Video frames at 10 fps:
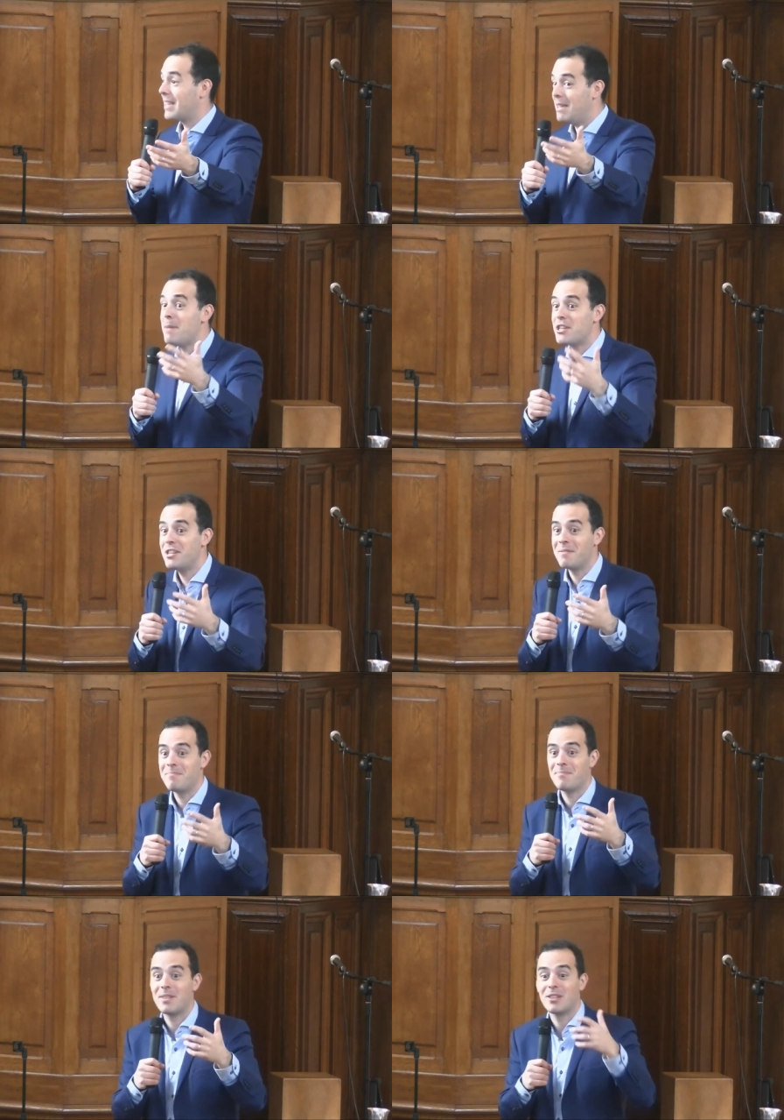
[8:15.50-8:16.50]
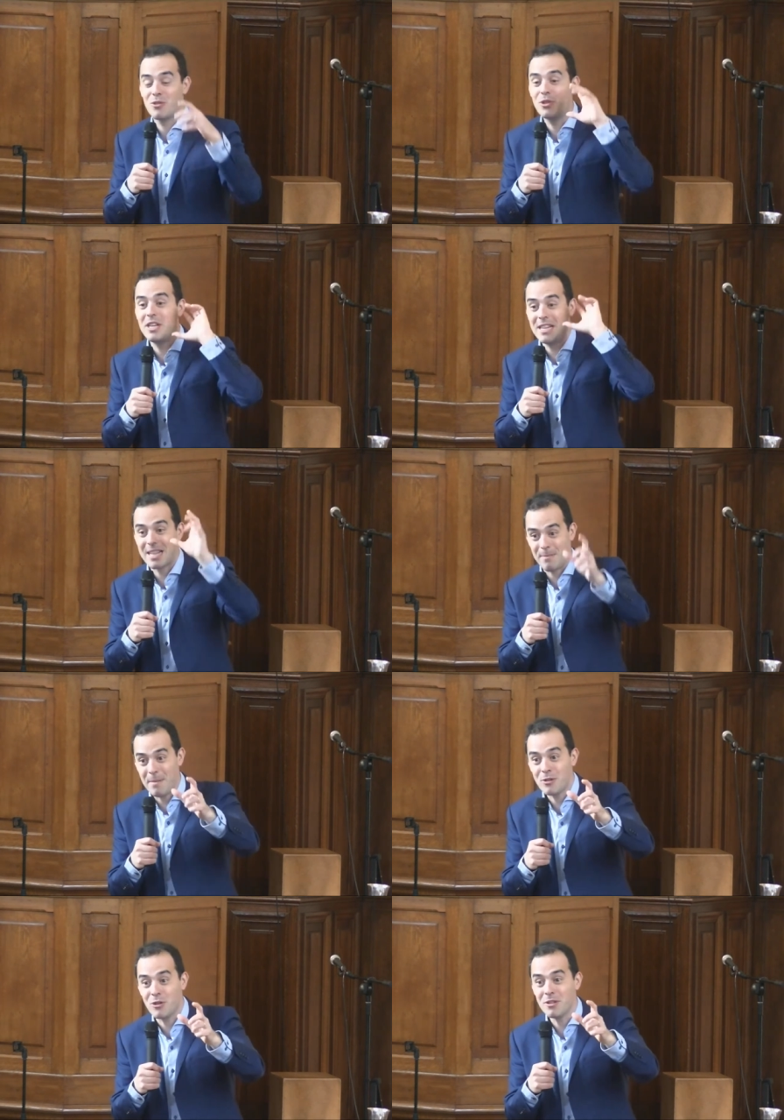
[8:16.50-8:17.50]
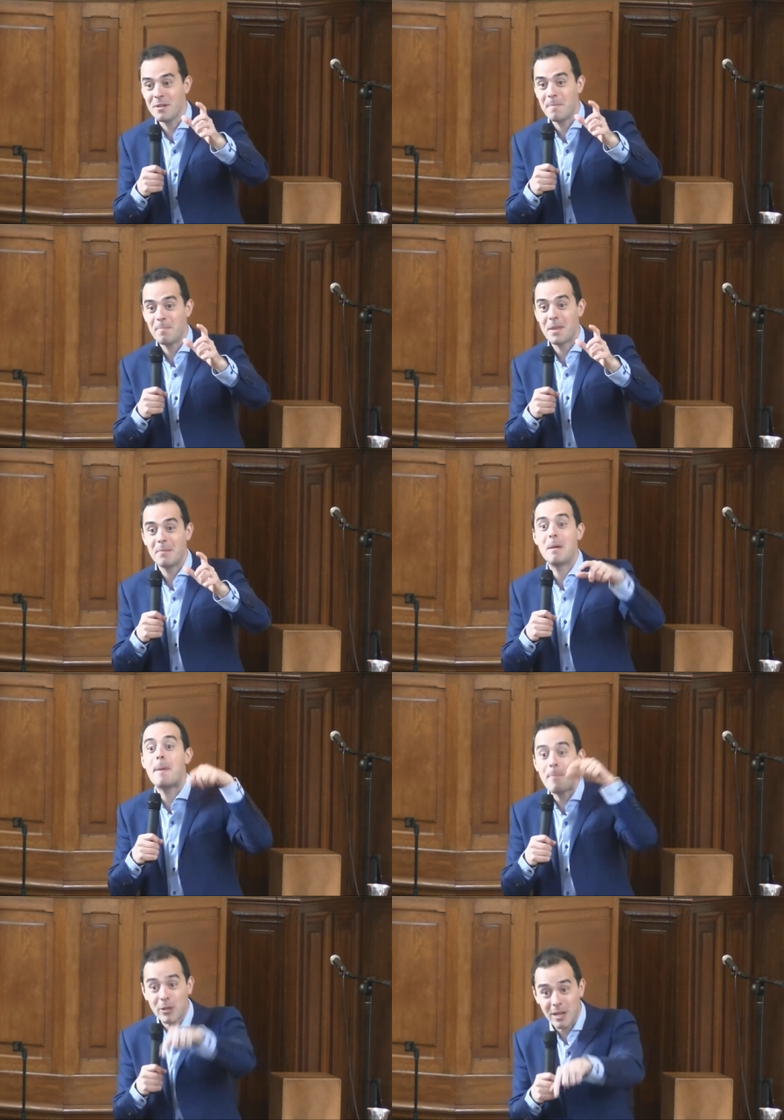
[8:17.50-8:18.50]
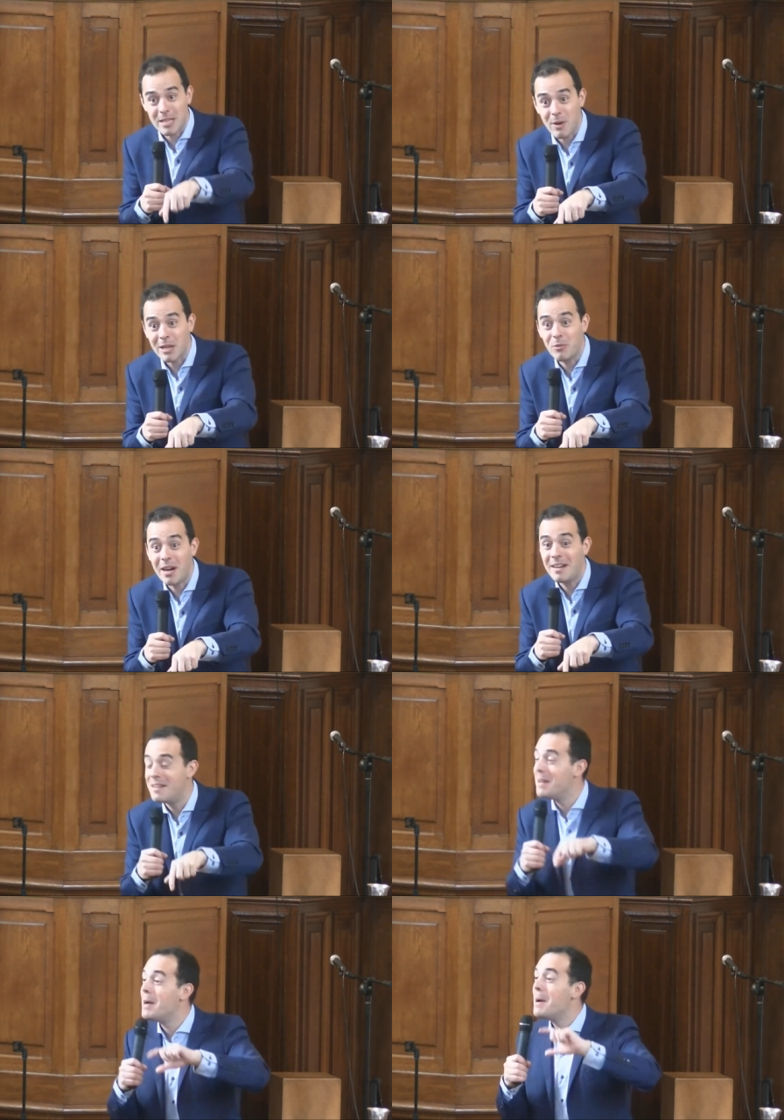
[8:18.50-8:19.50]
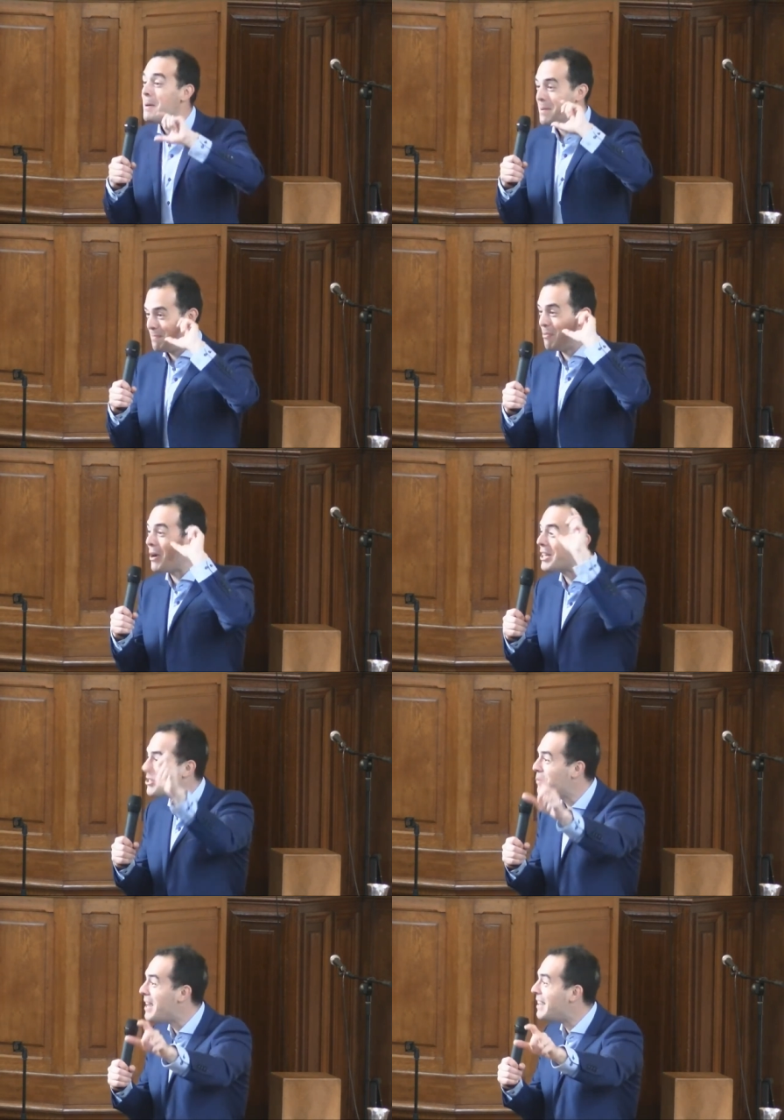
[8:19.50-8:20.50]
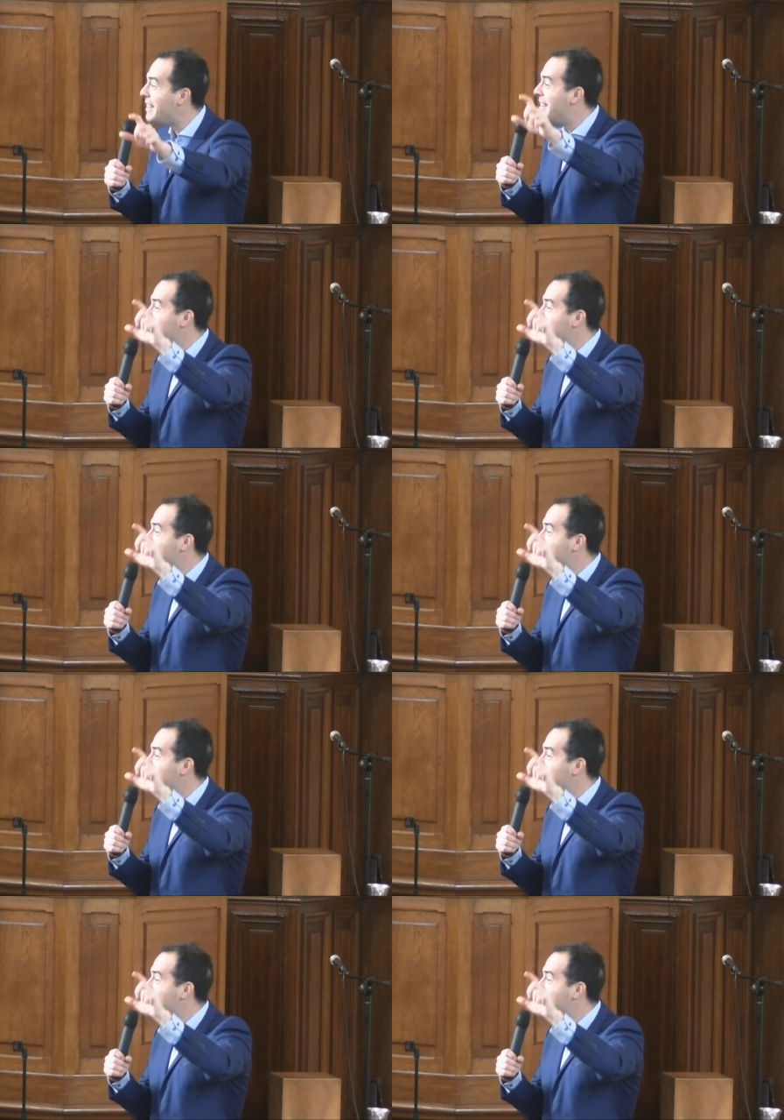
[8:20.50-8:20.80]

Imagine, tu utilises la même chose, mais pas pour t'asseoir toi, pour asseoir